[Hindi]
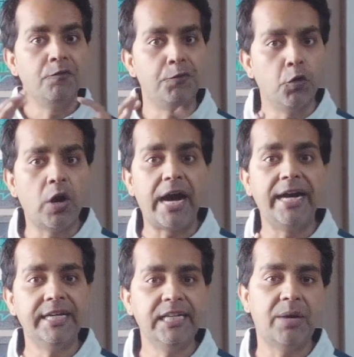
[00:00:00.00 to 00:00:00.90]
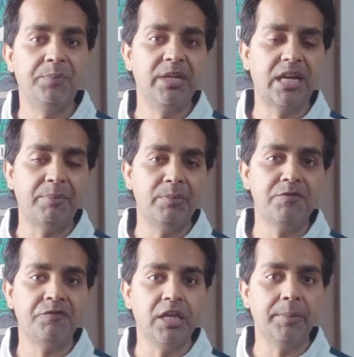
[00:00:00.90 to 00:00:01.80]
वो आईडी अपनी कभी भी
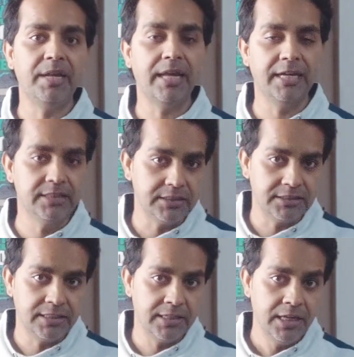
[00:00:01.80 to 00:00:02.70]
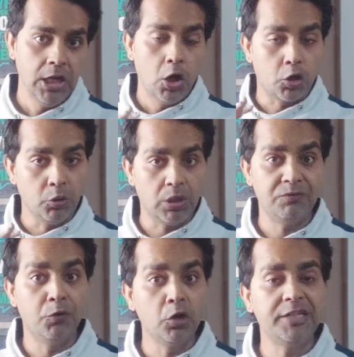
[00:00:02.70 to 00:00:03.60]
फ्री में नहीं देती हैं क्योंकि
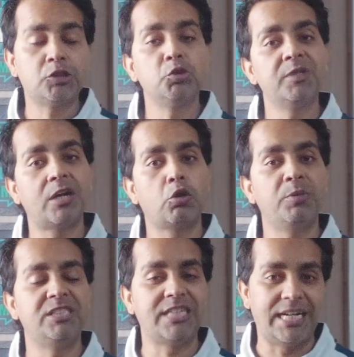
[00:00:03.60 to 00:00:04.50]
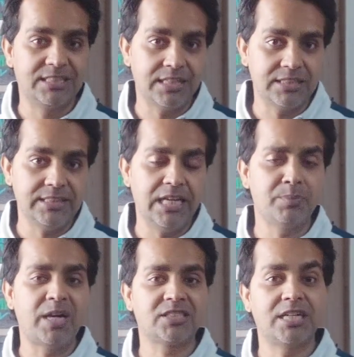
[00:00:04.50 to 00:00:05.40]
वो डिस्ट्रीब्यूट डिस्ट्रीब्यूटर को भी चार्ज करती हैं
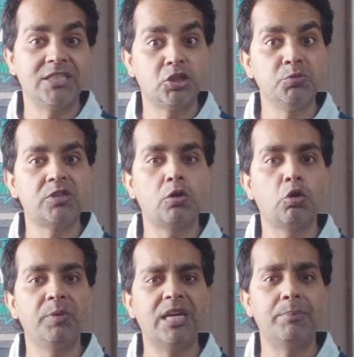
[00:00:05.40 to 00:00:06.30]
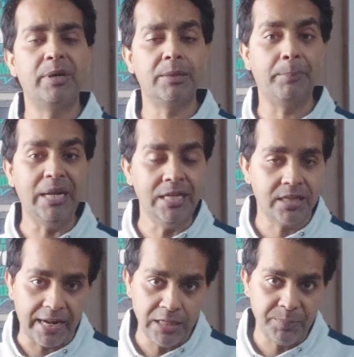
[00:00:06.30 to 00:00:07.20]
मास्टर डिस्ट्रीब्यूटर को भी एक बड़ी बिलिंग
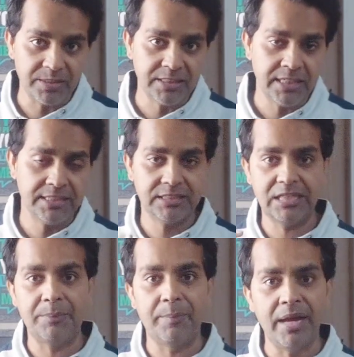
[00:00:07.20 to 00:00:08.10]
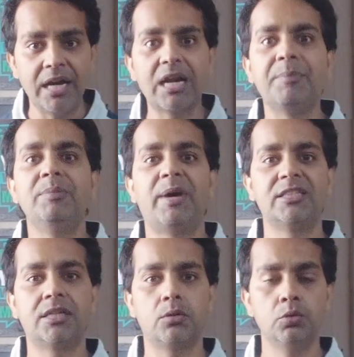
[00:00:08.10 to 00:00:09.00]
करानी पड़ती है जैसे कि मैं अगर अपनी
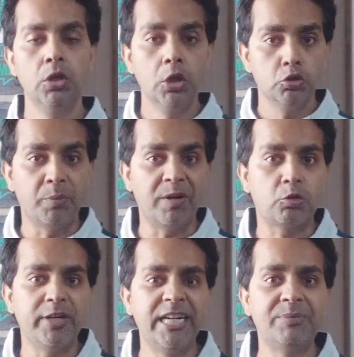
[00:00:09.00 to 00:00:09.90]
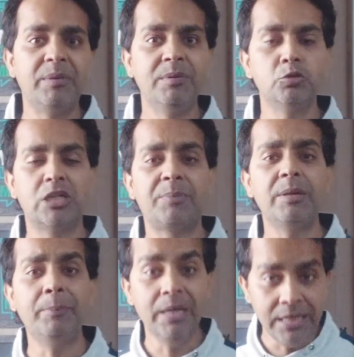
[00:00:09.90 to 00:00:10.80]
बात करूँ तो मैं रॉयनेट में भी मुझे अपनी
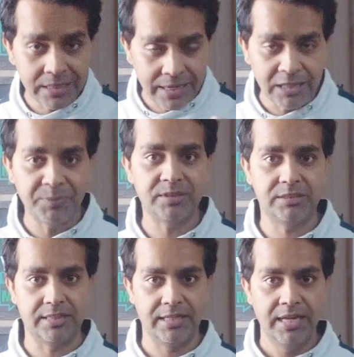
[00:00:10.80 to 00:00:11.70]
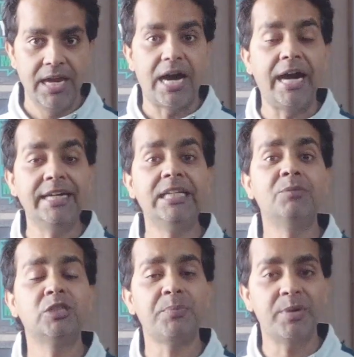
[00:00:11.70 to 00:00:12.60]
बिलिंग करानी पड़ती है आइडिया
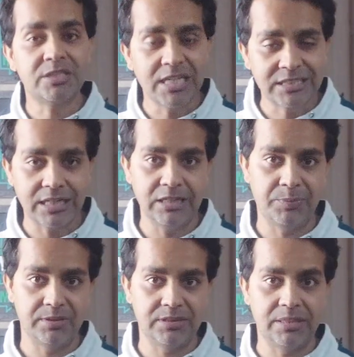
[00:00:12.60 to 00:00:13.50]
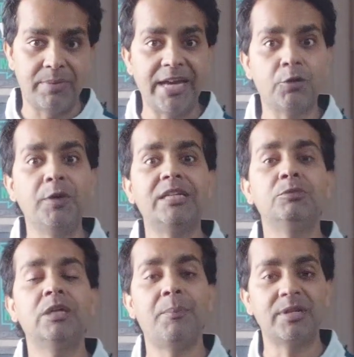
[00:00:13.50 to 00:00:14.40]
मुझे परचेज करनी पड़ती है माइक्रोटी
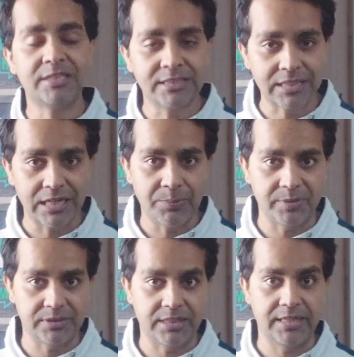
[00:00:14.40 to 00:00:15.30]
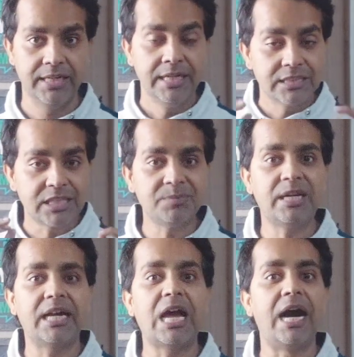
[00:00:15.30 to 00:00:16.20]
मुझे परचेज करने पड़ते हैं तब
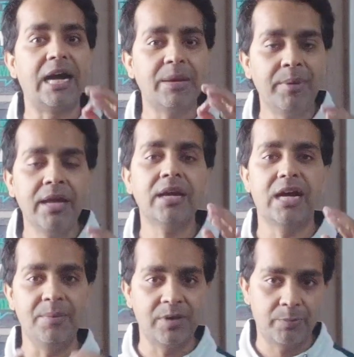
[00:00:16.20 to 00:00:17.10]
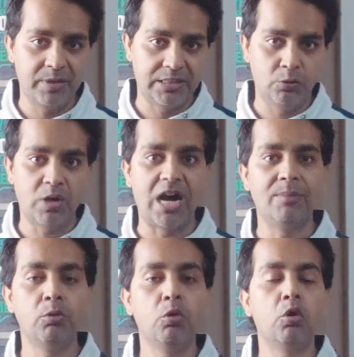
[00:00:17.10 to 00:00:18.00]
जाके आगे मैं काम कर पाता हूँ आप
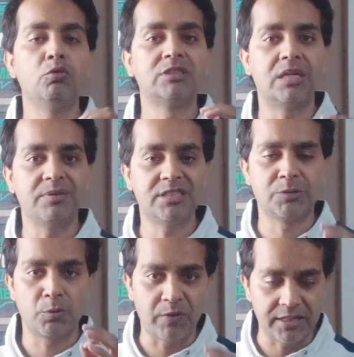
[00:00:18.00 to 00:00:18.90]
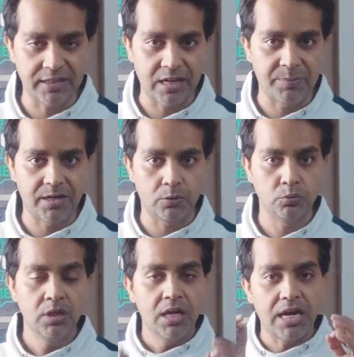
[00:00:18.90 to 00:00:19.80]
लोगों को वो सर्विसेज प्रोवाइड करा पा रहा हूँ
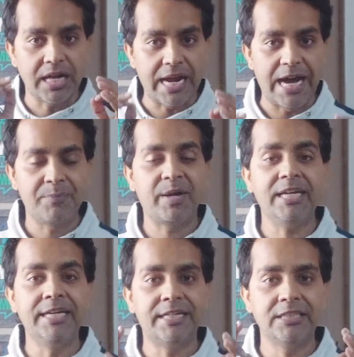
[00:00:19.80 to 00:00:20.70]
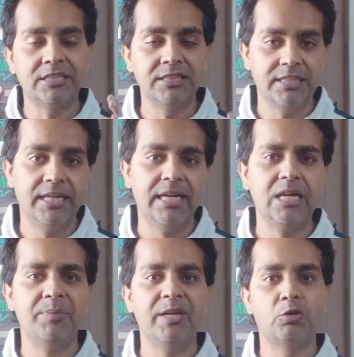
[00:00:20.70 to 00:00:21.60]
अगर आपका इंटेंशन यह है कि
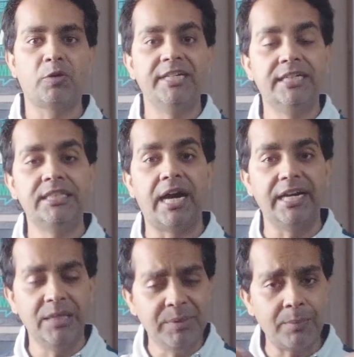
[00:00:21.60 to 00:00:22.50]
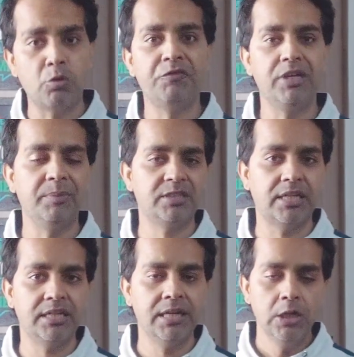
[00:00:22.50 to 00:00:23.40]
भाई रॉयनेट की आई भी आपको फ्री में
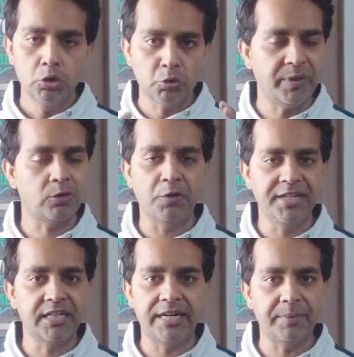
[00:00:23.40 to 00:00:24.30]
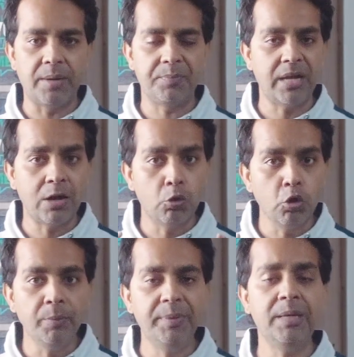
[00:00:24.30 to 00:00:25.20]
चाहिए तो भाई रॉयनेट अपना
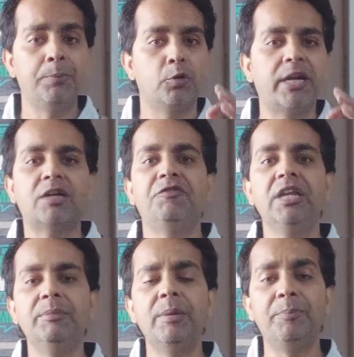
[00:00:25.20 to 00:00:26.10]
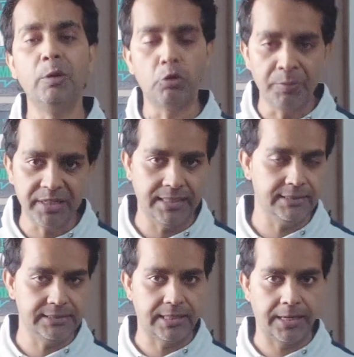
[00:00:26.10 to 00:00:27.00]
कोई भी प्रोडक्ट फ्री में बिल्कुल भी नहीं
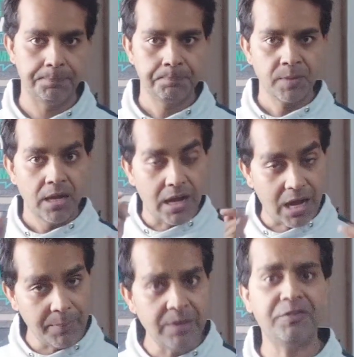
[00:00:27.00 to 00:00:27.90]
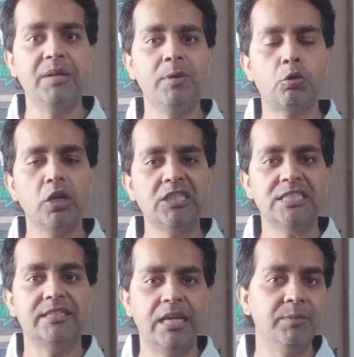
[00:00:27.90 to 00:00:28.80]
देता है हमें फ्री में कोई
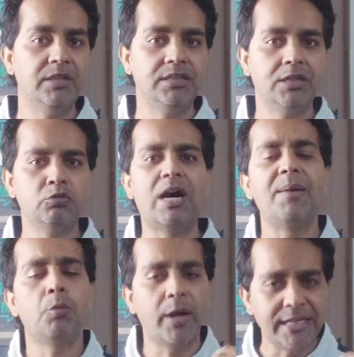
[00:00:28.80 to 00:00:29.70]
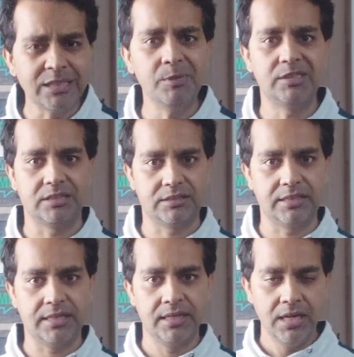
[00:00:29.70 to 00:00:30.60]
चीज़ नहीं मिलती है तो आपको कैसे मिल सकती
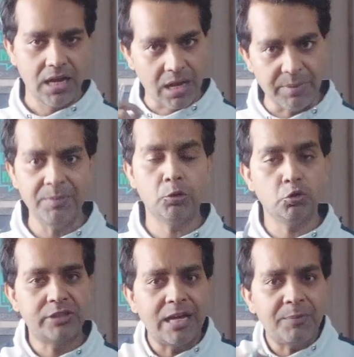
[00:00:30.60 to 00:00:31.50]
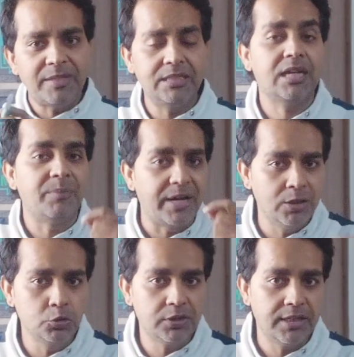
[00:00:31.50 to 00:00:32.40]
है हमें भी दो चार पैसे कमाने
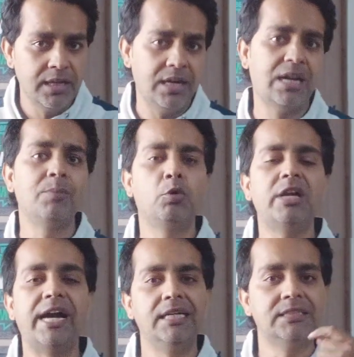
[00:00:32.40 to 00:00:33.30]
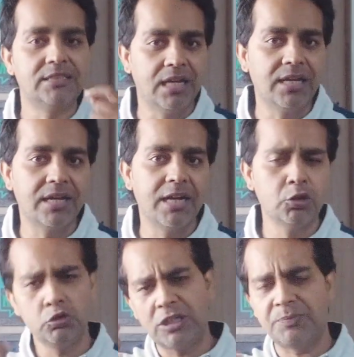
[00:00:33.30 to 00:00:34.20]
होते हैं अगर हम कोई आईडी सेल कर रहे हैं रहे हैं
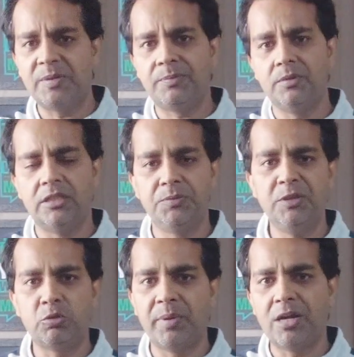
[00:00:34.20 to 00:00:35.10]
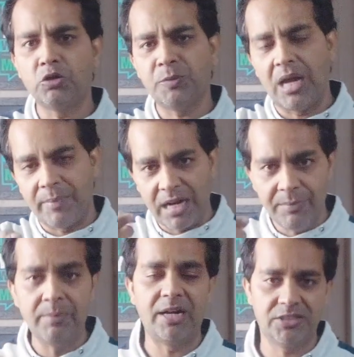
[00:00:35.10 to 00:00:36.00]
तो दस दस बीस रुपये का उसमें हमारा भी
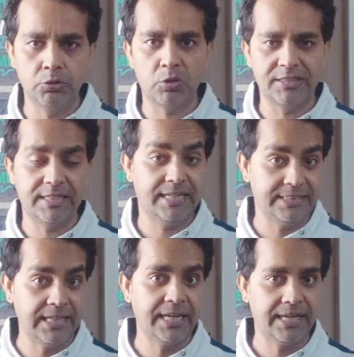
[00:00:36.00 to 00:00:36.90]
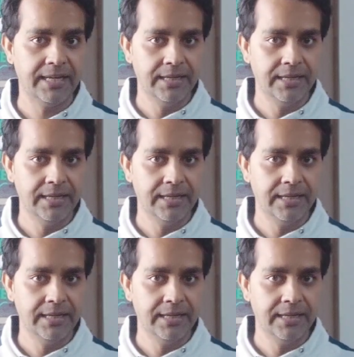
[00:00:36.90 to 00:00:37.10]
मार्जिन थोड़ा सा रहता है